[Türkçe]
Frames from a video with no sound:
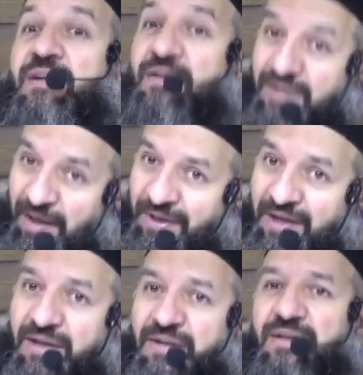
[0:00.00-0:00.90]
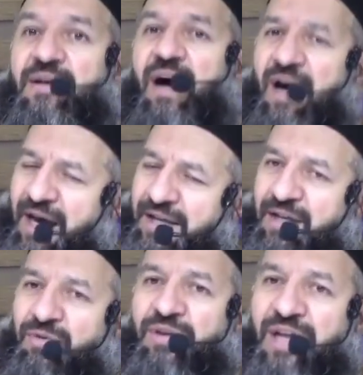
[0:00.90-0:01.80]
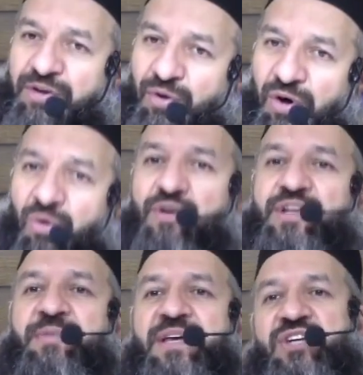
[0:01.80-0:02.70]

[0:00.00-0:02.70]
Allah Tabii, Aynen. Onlar da o ortamda